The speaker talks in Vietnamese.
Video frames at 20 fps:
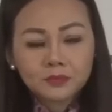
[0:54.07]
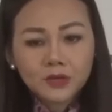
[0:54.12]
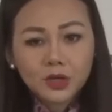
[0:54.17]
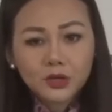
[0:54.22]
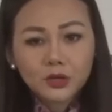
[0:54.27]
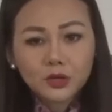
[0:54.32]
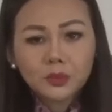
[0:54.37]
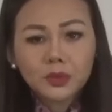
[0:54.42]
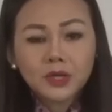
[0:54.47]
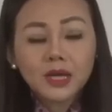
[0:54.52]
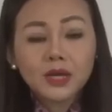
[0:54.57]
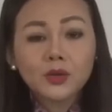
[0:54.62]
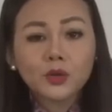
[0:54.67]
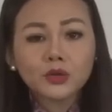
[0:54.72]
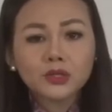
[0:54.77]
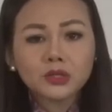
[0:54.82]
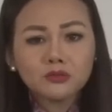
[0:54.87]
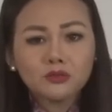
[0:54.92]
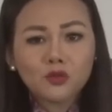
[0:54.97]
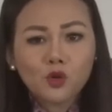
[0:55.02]
Theo thống kê
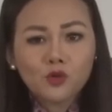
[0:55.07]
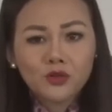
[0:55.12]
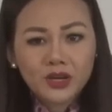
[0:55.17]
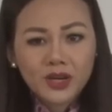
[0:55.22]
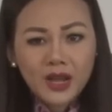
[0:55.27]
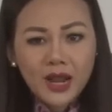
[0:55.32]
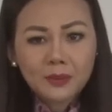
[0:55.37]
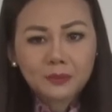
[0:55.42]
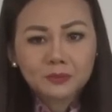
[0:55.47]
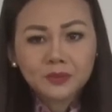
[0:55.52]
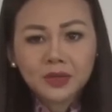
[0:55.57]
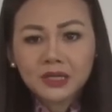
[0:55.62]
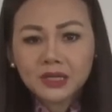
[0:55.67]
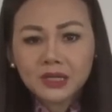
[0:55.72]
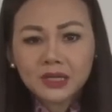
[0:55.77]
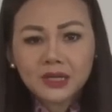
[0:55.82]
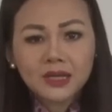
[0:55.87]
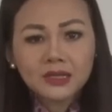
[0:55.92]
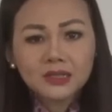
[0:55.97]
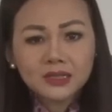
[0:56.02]
của chính phủ Việt Nam, để
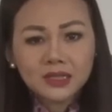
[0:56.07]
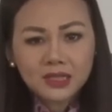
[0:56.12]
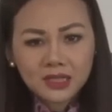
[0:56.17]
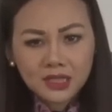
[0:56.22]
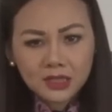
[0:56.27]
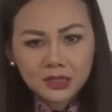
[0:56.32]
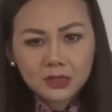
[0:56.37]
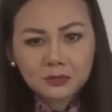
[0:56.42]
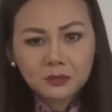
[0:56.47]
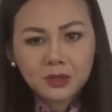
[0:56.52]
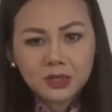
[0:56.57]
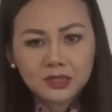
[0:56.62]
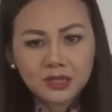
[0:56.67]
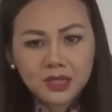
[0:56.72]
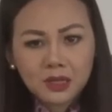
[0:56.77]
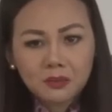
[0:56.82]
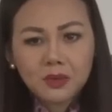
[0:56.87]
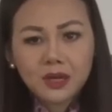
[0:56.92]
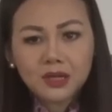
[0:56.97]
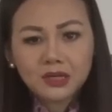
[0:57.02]
đi đến ký kết hiệp định,
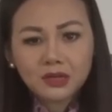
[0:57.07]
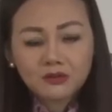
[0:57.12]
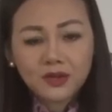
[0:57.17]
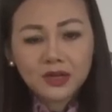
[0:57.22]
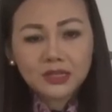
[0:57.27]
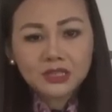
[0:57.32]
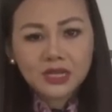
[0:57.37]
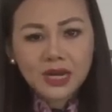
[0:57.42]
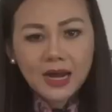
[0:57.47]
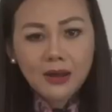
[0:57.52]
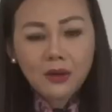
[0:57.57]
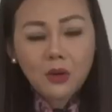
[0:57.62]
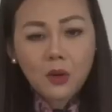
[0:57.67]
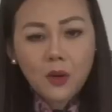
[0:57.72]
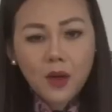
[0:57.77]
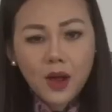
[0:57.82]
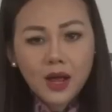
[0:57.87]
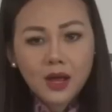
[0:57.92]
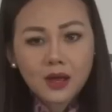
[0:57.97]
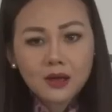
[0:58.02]
các bên đã phải trả
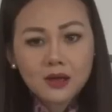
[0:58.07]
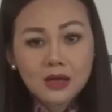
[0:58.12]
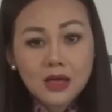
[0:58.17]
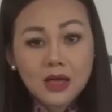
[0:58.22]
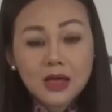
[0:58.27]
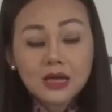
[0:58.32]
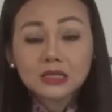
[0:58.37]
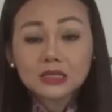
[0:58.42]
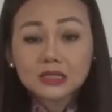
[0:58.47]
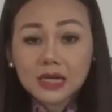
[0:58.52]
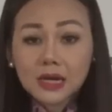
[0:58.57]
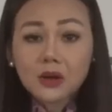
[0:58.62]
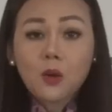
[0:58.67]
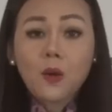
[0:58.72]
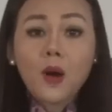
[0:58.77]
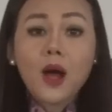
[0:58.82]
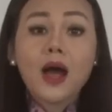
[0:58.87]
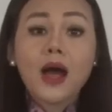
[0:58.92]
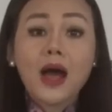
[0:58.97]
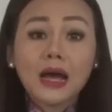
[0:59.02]
qua trải
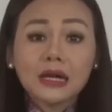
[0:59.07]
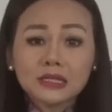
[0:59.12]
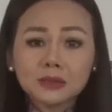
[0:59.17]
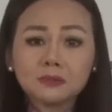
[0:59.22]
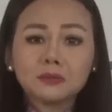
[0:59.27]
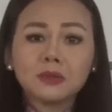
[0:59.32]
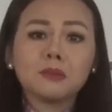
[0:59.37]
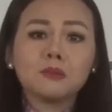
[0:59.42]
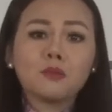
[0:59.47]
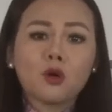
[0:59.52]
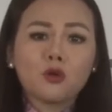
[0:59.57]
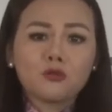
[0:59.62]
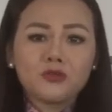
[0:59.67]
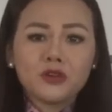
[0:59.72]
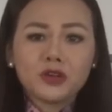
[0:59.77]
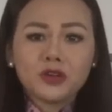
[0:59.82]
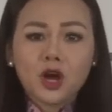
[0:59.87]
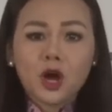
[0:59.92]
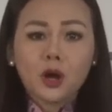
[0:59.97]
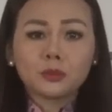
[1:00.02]
qua hai trăm lẻ một
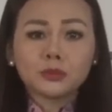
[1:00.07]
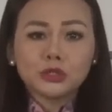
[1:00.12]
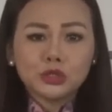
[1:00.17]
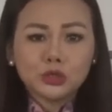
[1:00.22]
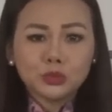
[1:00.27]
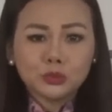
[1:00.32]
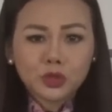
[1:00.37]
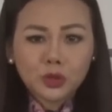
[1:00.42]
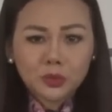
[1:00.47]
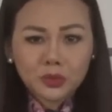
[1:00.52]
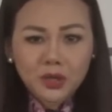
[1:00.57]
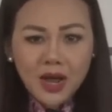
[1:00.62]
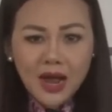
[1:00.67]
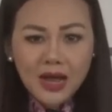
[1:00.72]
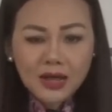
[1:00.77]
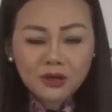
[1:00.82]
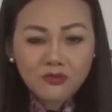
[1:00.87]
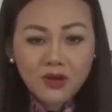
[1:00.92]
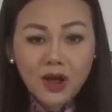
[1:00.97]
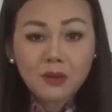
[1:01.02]
phiên họp chung công
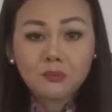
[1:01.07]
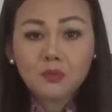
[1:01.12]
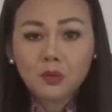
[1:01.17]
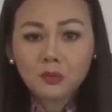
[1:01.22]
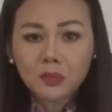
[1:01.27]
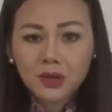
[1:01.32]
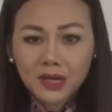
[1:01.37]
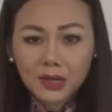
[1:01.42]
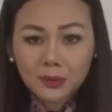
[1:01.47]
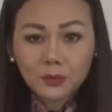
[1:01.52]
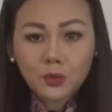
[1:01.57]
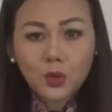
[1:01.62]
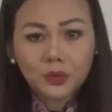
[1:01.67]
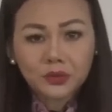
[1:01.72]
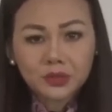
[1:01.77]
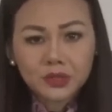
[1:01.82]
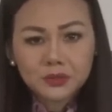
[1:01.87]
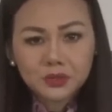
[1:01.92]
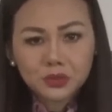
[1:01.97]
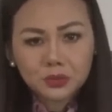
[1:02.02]
khai và bốn mươi lăm
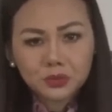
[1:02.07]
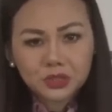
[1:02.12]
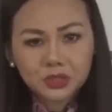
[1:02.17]
cuộc tiếp xúc